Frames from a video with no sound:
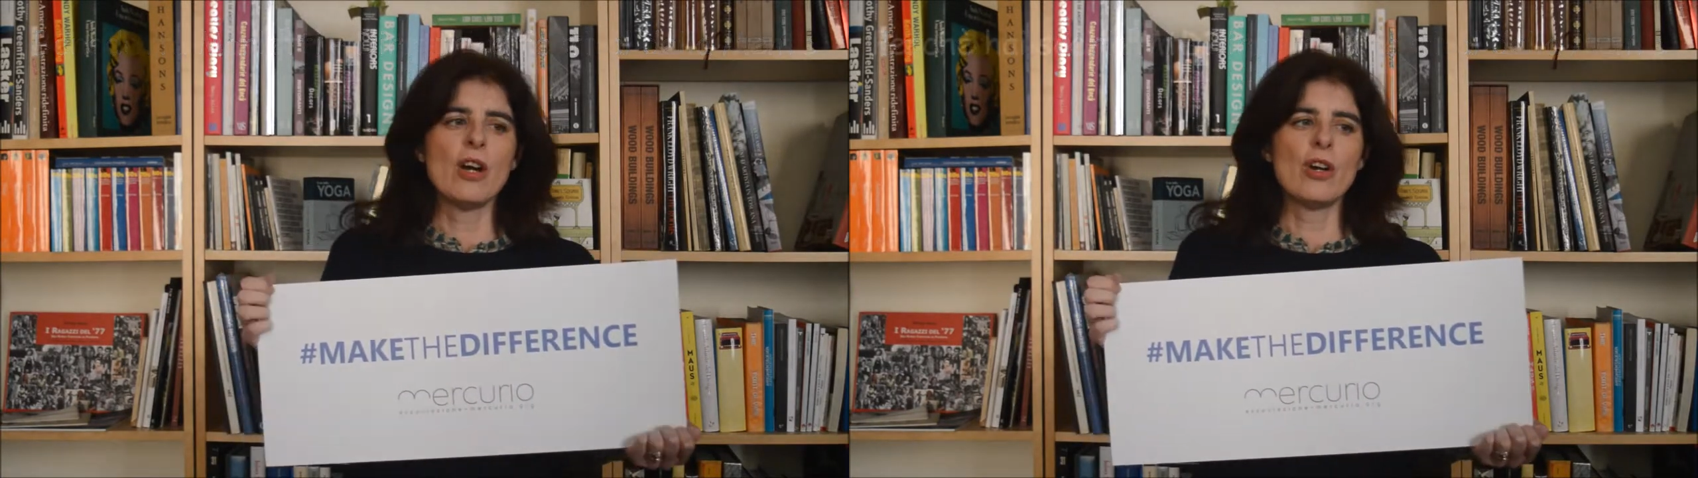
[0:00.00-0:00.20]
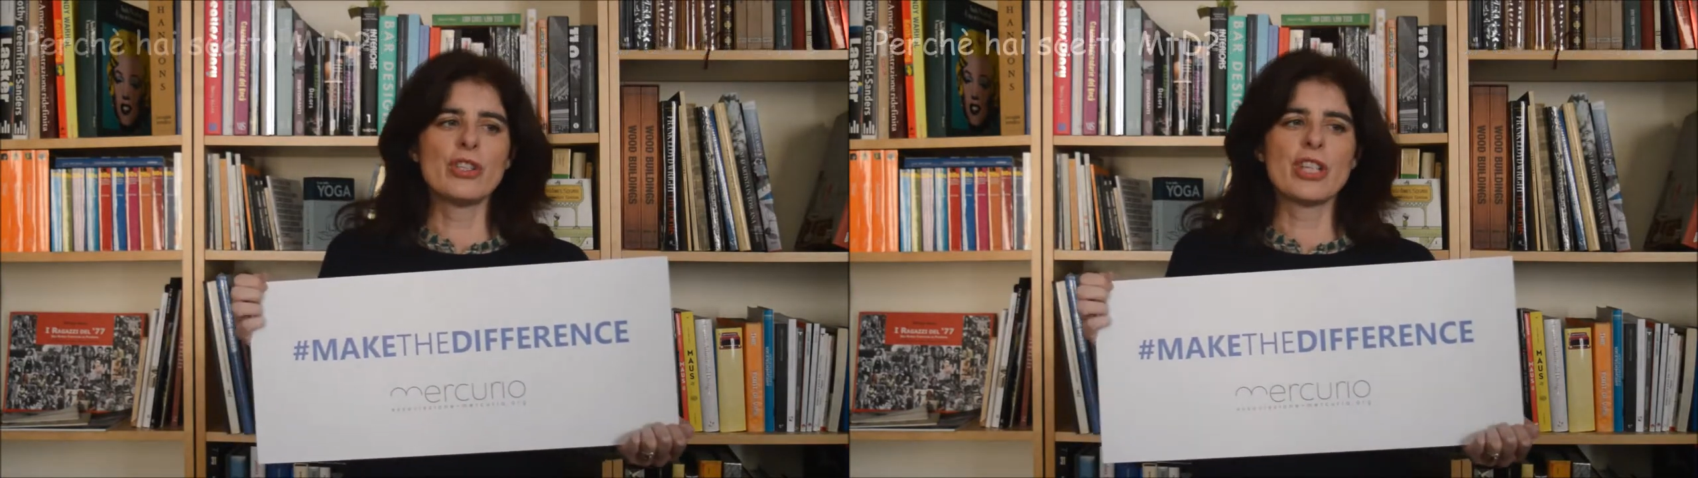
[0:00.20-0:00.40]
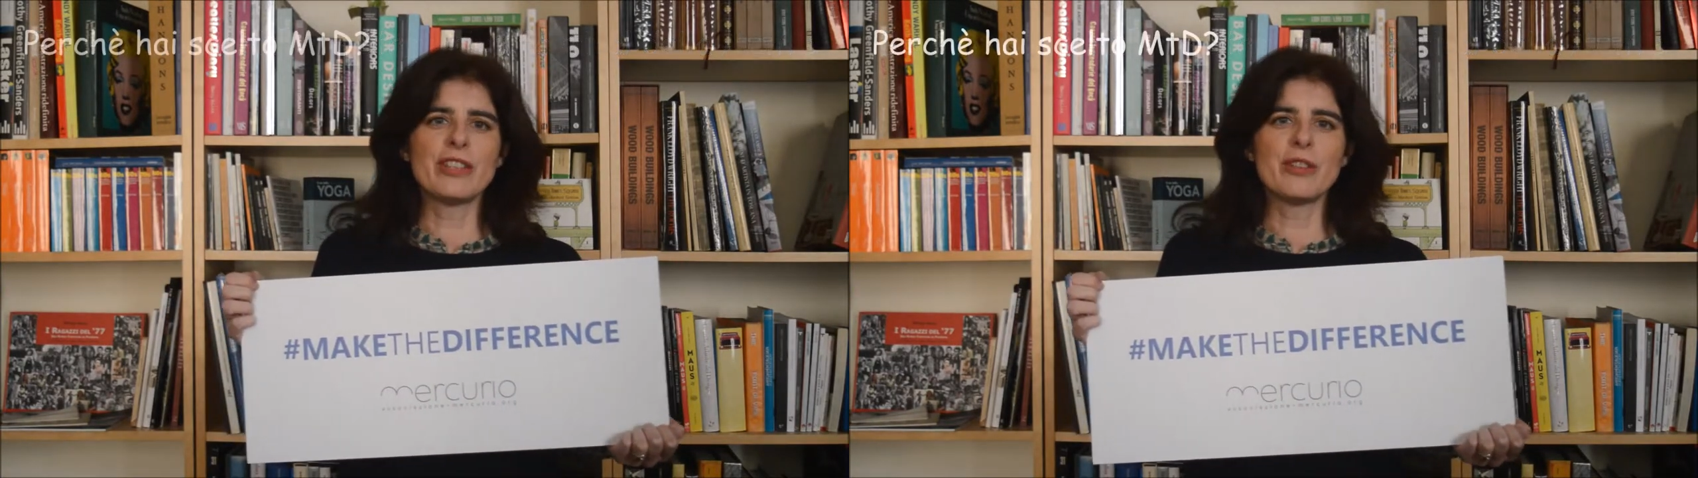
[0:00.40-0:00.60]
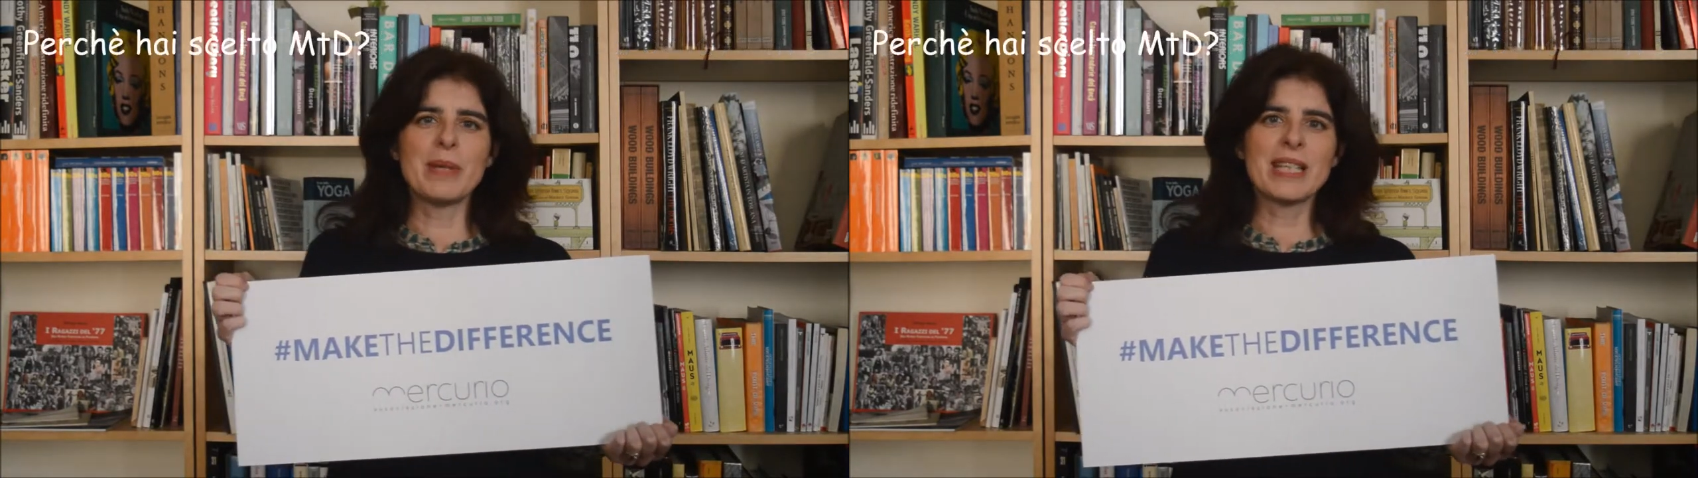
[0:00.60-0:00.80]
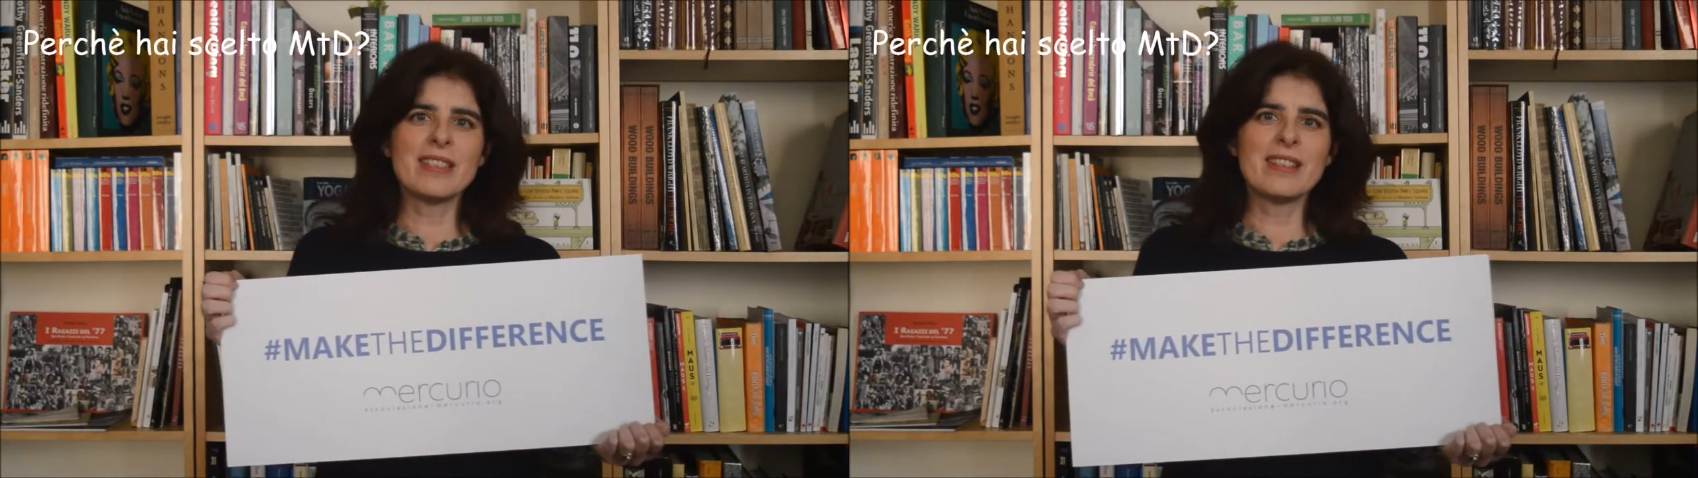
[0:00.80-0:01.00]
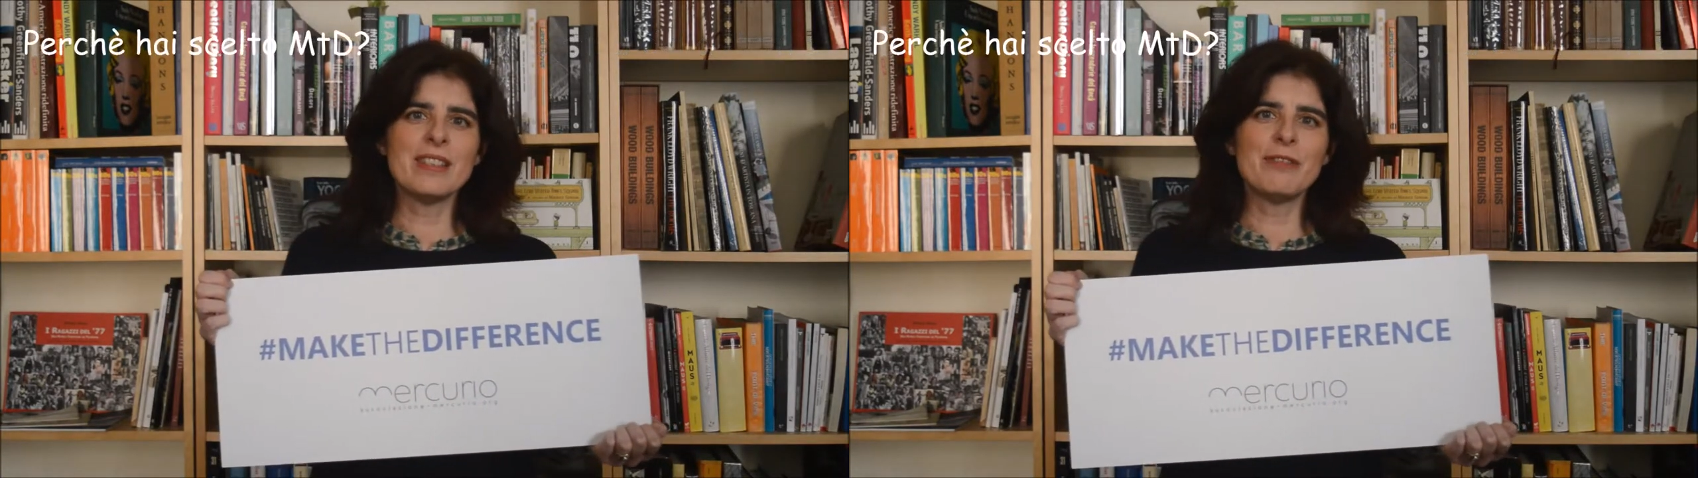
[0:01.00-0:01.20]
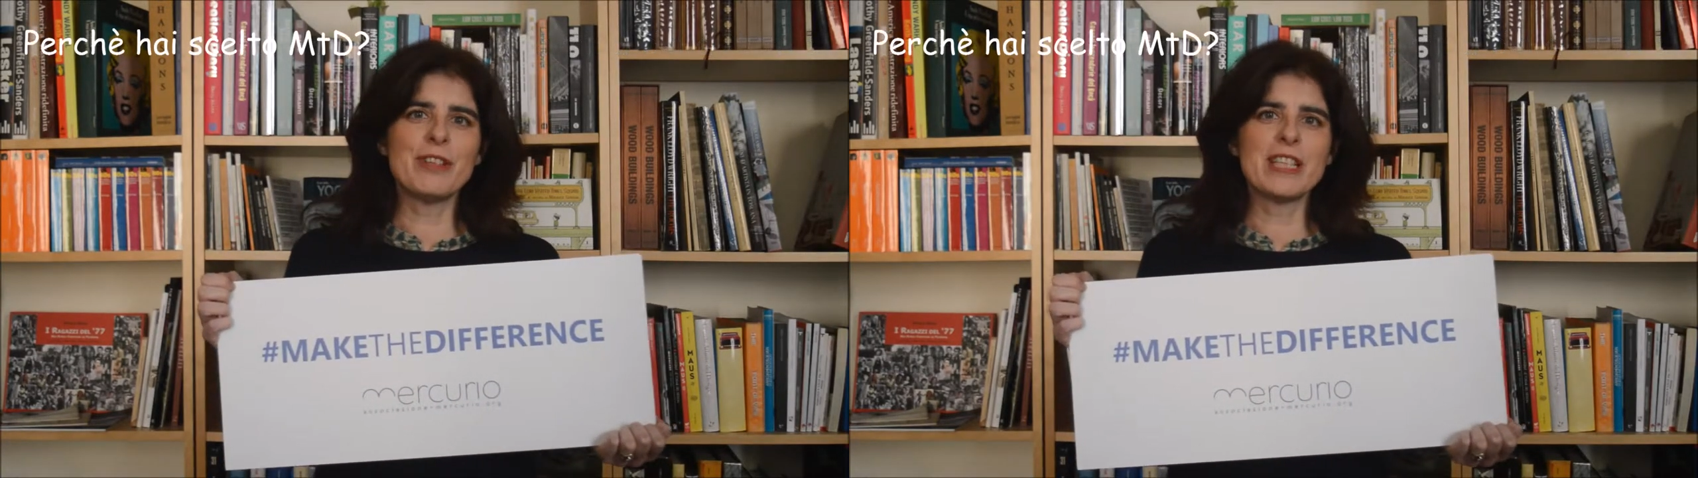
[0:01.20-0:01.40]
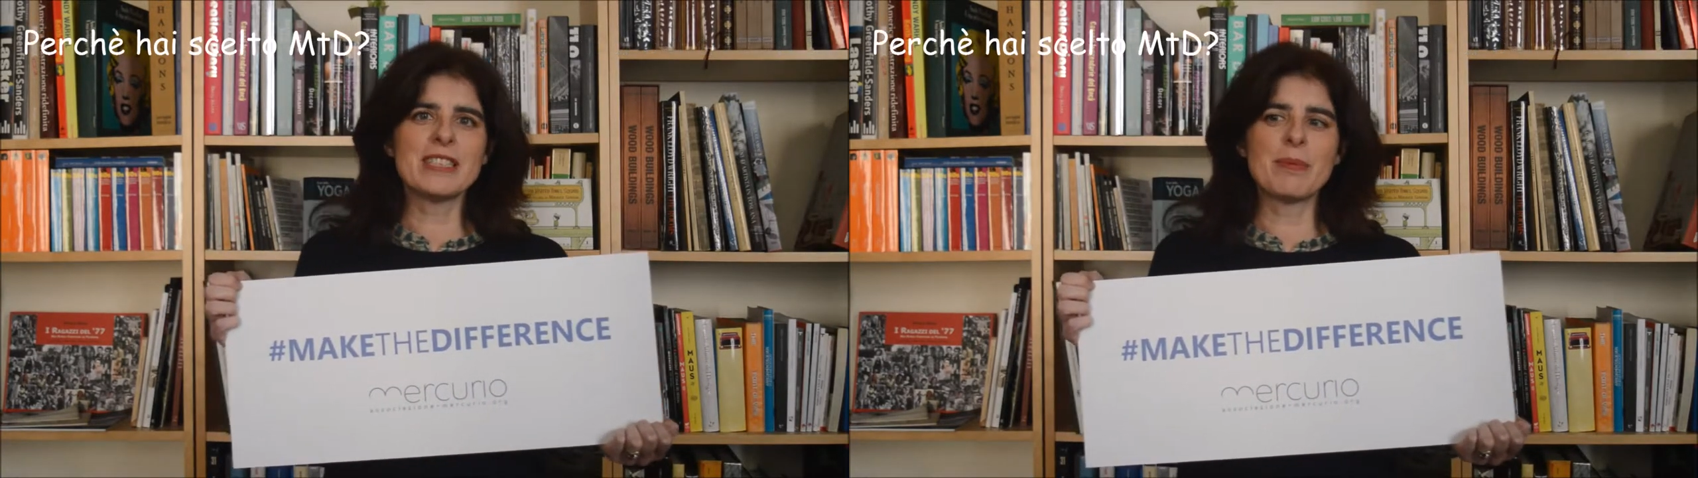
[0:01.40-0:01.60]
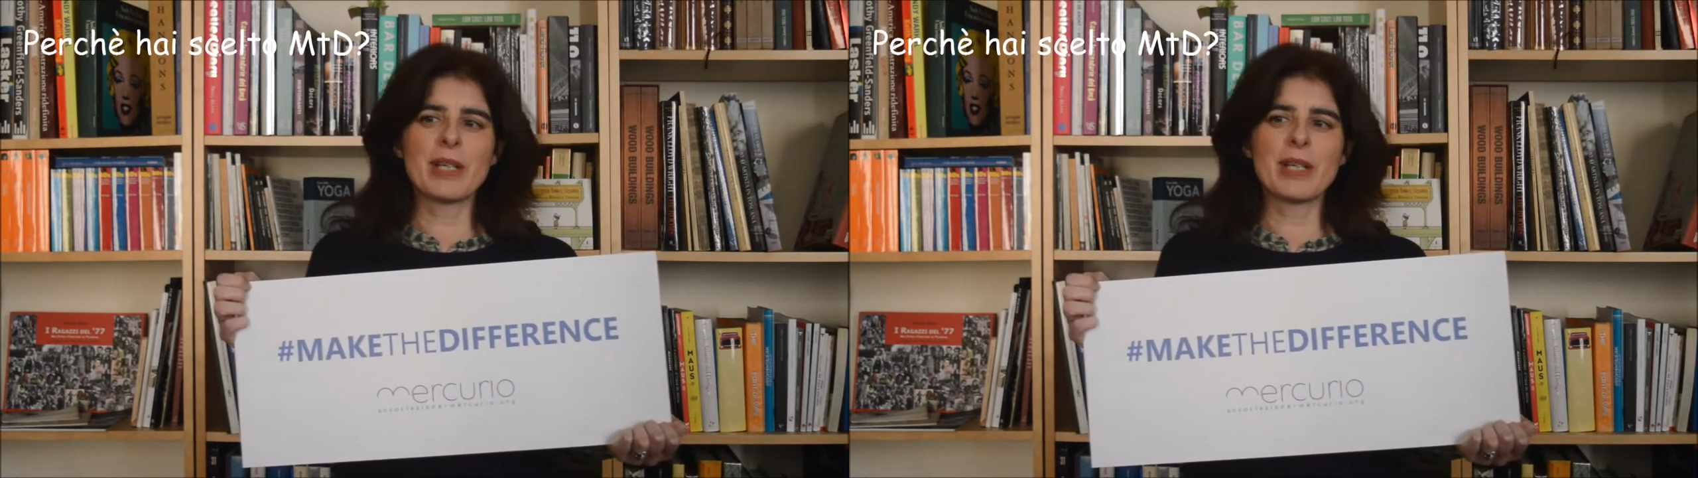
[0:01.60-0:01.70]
Ho scelto Make the Difference